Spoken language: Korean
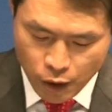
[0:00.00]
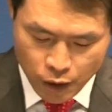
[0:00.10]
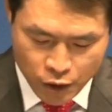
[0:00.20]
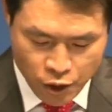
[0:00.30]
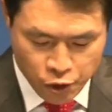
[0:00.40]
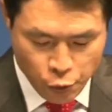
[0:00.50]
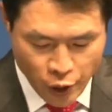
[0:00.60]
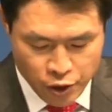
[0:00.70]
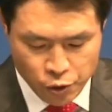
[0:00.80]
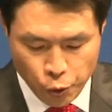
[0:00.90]
이 여인이 왜
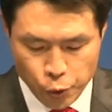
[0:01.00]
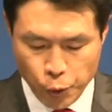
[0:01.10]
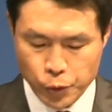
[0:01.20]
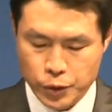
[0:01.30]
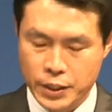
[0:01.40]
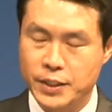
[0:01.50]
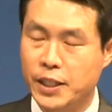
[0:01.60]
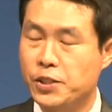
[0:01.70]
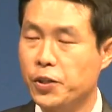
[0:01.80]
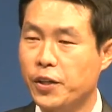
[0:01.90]
이런 고통을
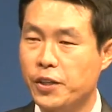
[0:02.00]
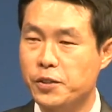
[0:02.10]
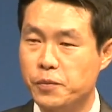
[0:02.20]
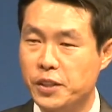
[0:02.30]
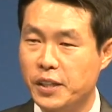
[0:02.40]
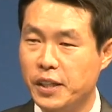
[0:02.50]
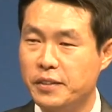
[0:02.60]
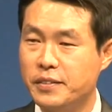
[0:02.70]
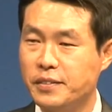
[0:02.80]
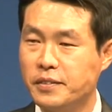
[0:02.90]
자처했겠습니까?
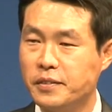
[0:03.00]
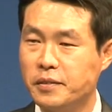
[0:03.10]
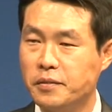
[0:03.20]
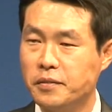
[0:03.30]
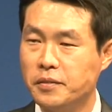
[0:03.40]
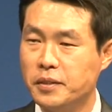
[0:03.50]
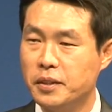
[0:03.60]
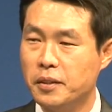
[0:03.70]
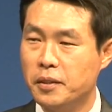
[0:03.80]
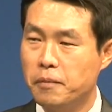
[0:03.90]

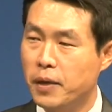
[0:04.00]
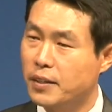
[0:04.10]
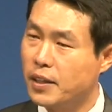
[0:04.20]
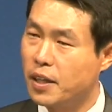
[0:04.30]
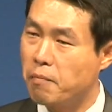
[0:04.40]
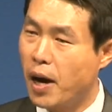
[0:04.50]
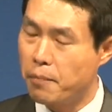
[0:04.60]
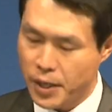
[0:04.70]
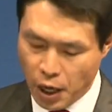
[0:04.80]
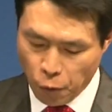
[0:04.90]
팔다리에
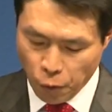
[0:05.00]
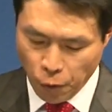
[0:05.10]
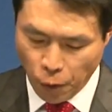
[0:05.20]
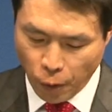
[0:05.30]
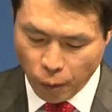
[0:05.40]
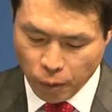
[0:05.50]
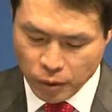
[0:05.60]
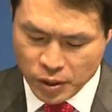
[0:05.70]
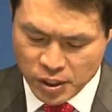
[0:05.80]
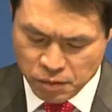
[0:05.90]
마비가 오고
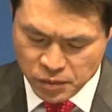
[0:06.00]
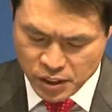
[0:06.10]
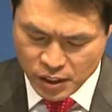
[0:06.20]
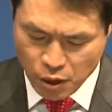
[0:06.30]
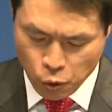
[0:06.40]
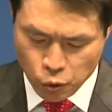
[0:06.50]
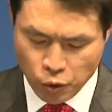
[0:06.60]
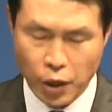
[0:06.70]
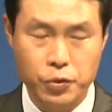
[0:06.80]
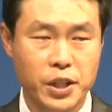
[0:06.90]
그 끔찍한 고통
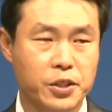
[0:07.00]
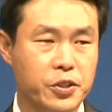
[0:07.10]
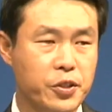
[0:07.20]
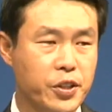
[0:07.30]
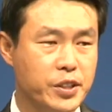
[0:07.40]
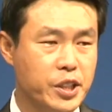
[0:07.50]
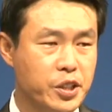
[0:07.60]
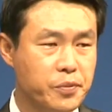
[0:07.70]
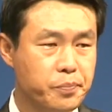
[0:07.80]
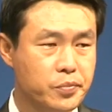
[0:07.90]
가운데 있던
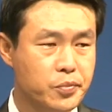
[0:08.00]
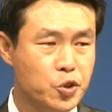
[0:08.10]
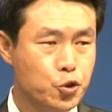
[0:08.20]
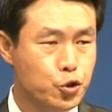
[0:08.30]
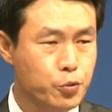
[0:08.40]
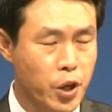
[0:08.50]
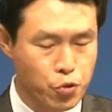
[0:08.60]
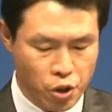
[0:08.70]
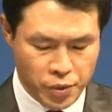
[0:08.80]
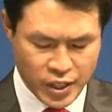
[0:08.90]
여인이 죽음의
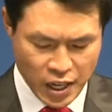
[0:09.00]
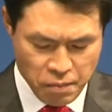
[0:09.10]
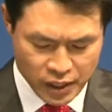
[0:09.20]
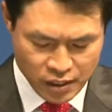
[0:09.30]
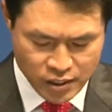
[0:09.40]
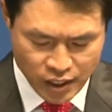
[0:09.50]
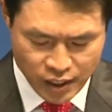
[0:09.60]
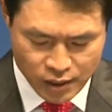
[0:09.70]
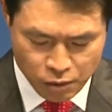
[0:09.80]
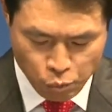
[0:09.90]
위협이 날마다 그에게
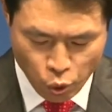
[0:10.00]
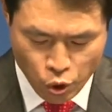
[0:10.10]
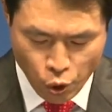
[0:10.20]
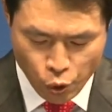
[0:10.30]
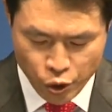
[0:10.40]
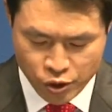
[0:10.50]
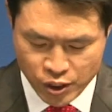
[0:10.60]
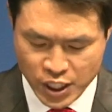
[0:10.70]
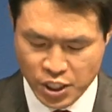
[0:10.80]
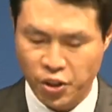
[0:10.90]
몰려오고 있는
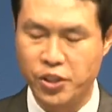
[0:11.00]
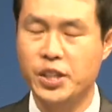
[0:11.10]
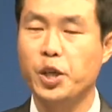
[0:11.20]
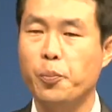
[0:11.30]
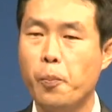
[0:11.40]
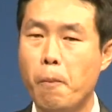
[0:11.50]
이 여인이